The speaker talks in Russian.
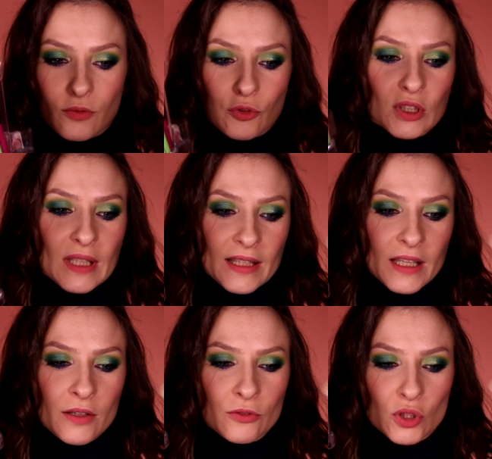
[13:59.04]
вот
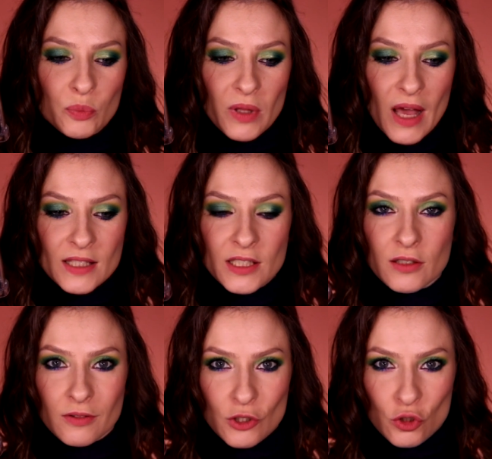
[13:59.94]
такие вот
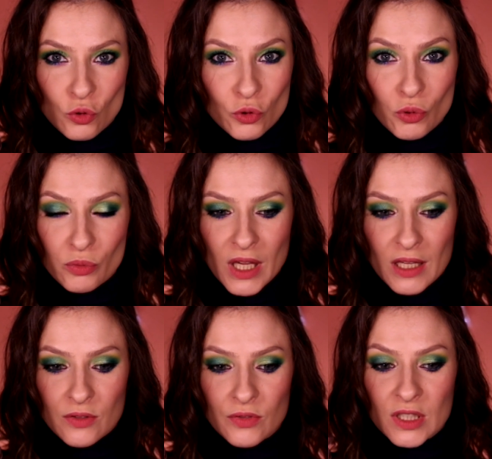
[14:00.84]
пластиковые штуки у
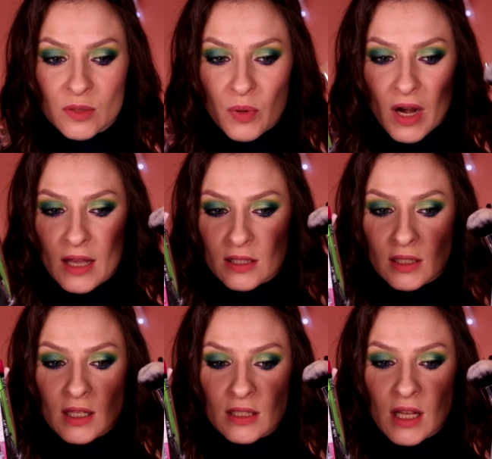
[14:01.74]
меня с фикс
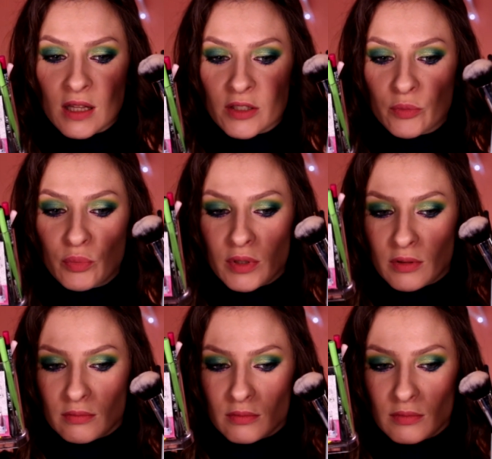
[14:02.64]
прайс, казалось
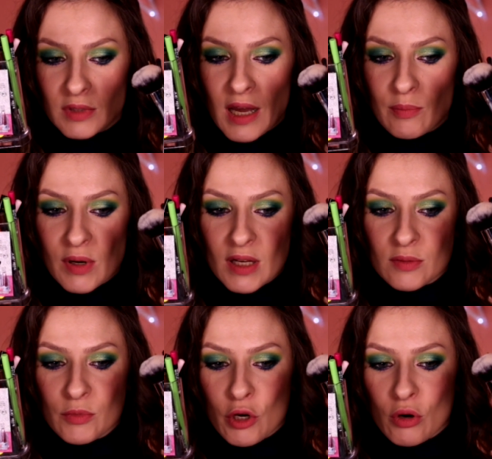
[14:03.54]
бы, да, по
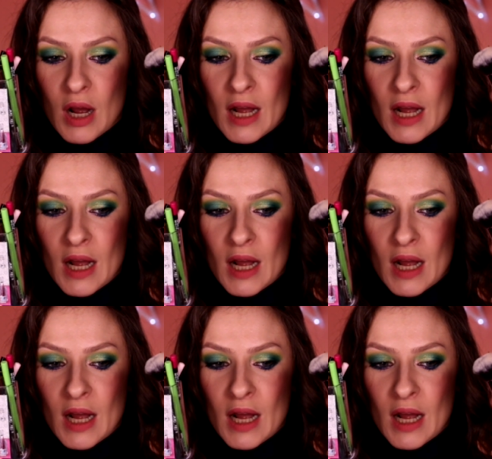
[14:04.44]
размеру